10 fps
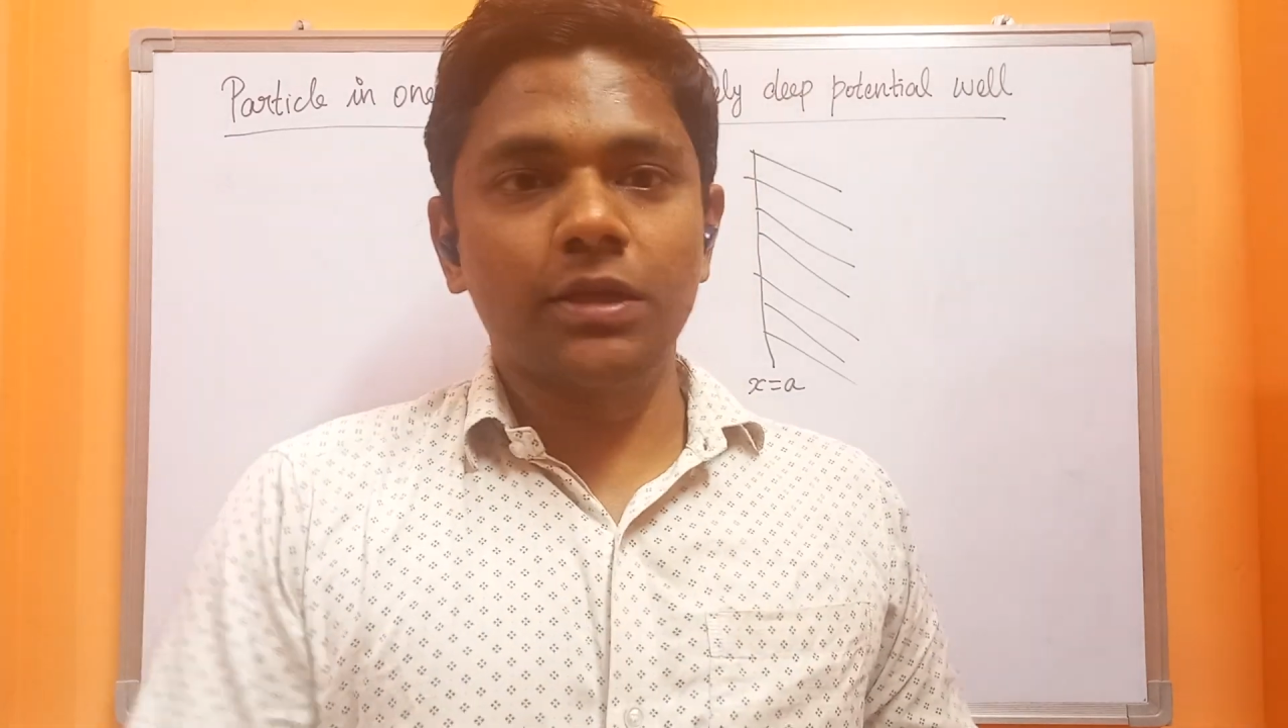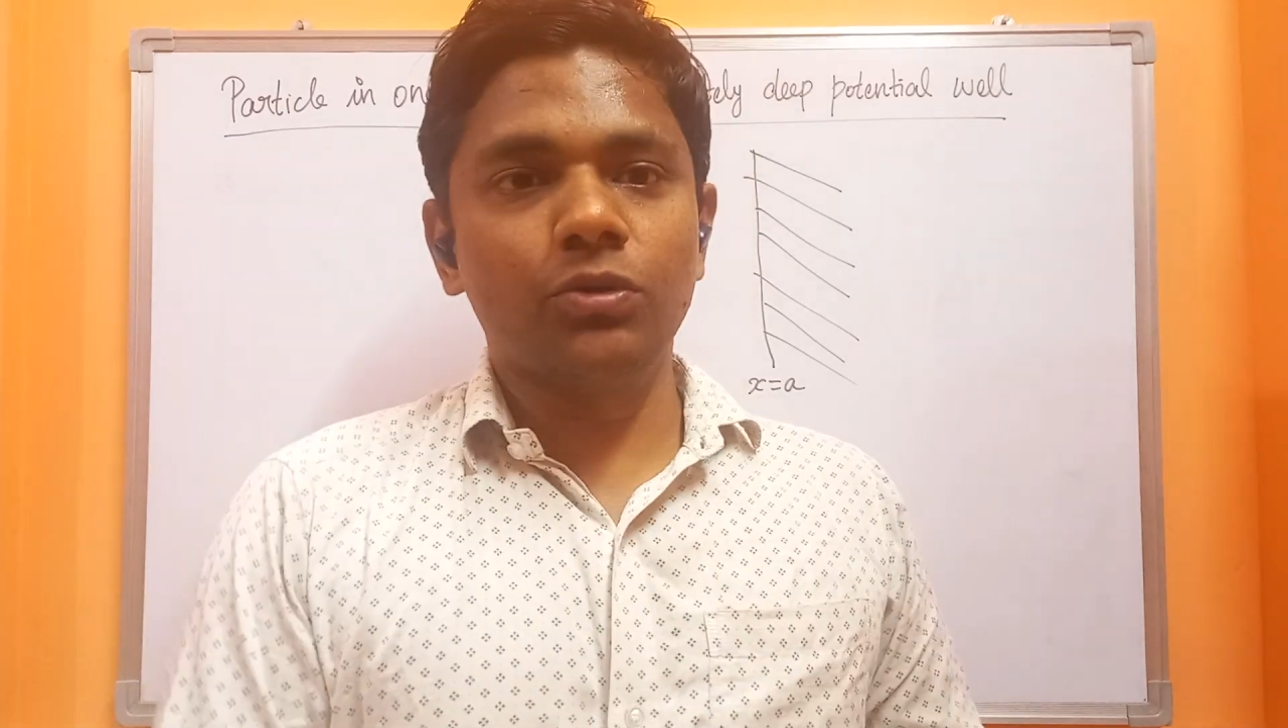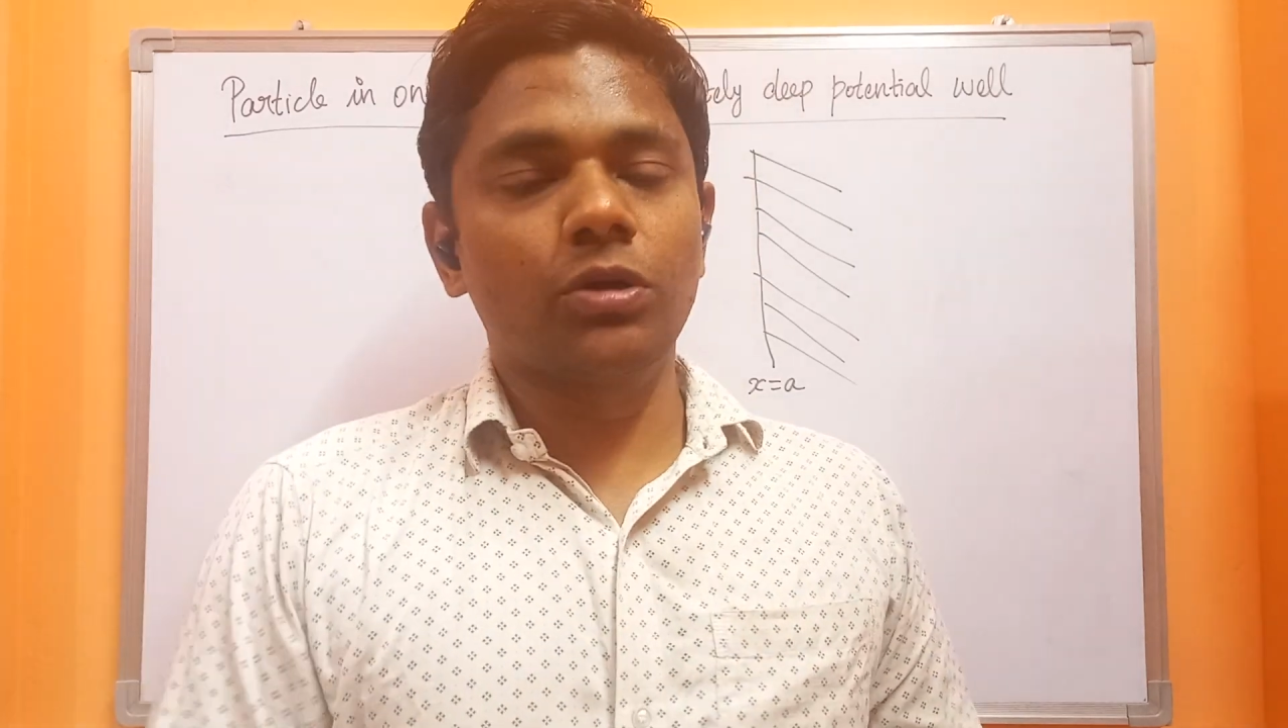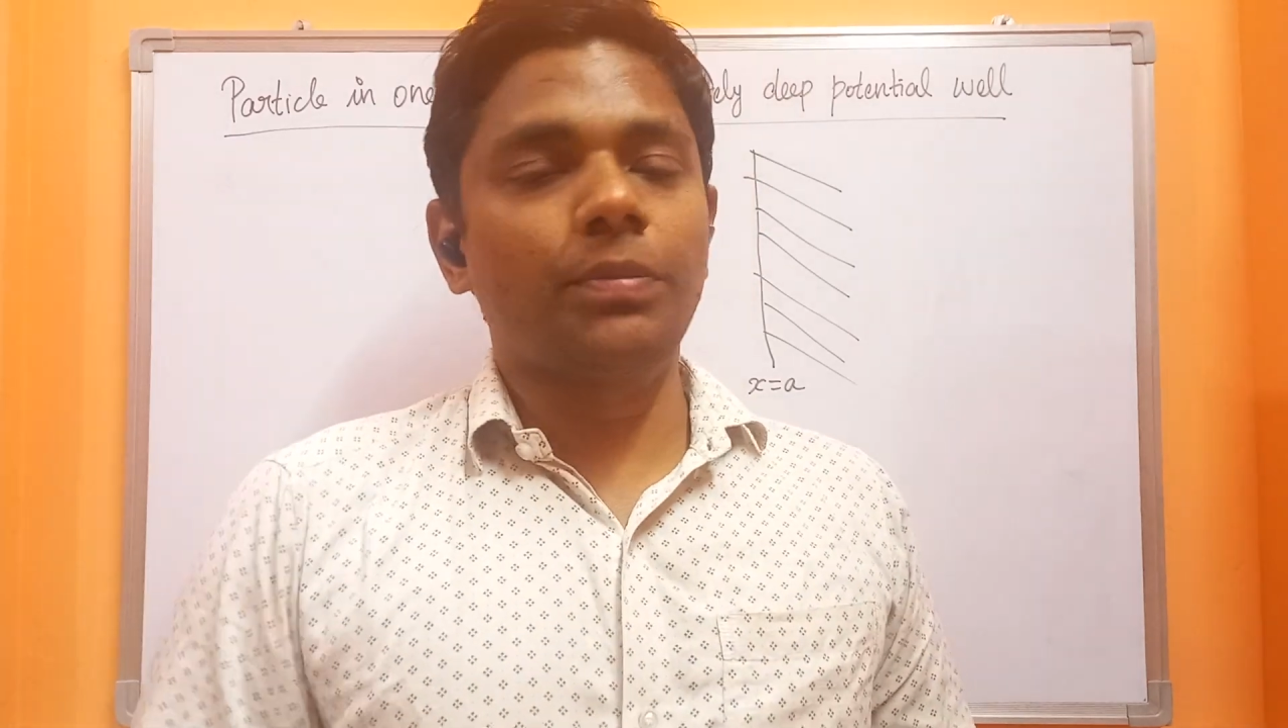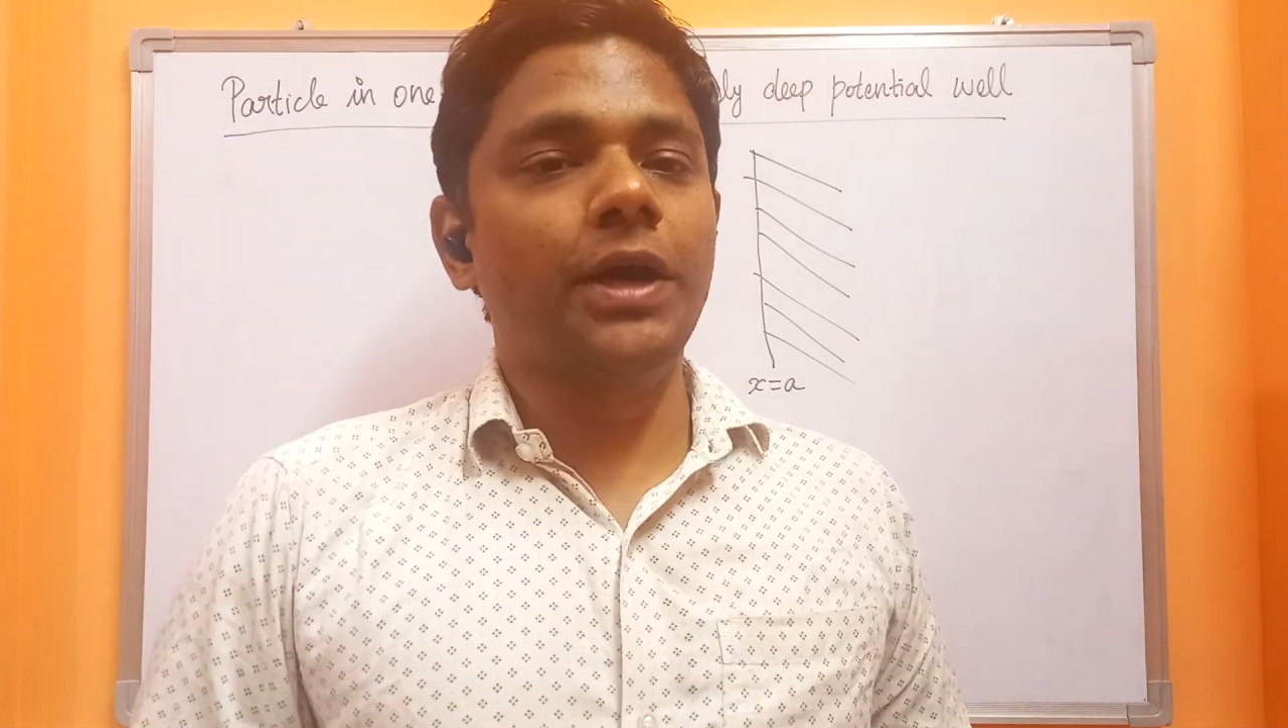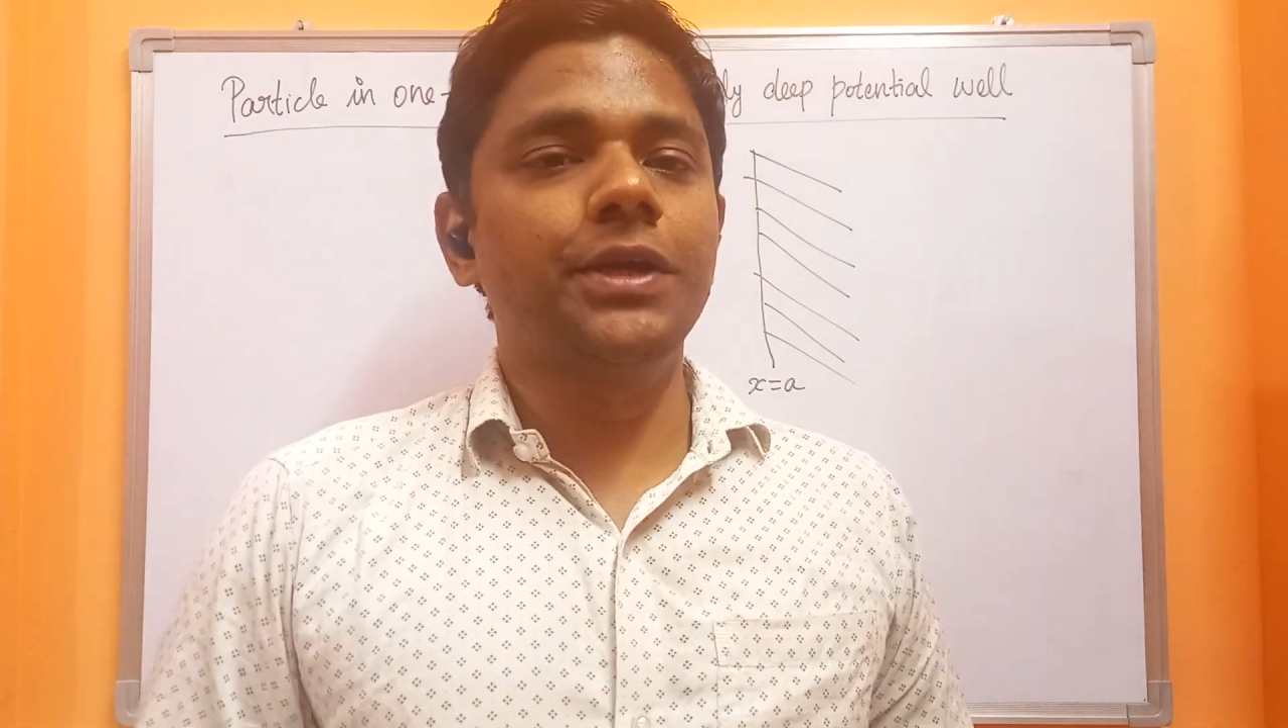இருந்து இன்னொரு